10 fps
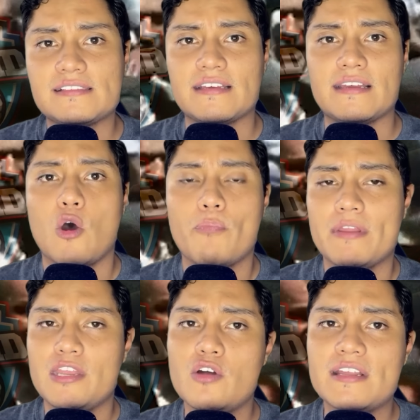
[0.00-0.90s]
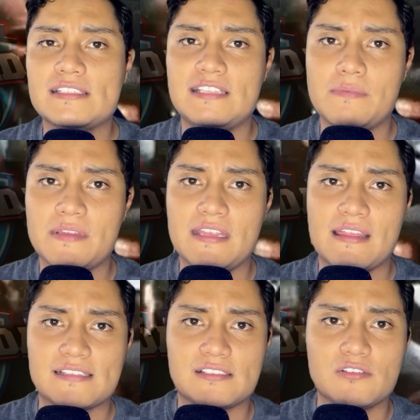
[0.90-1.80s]
eh, opiniones
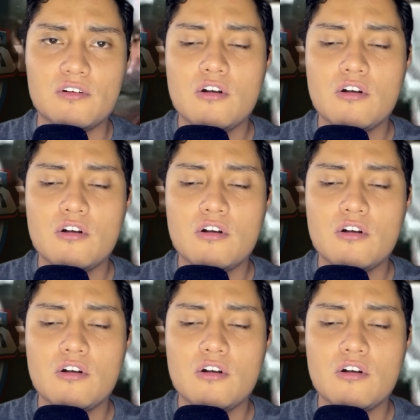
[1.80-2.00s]
divididas, ¿no?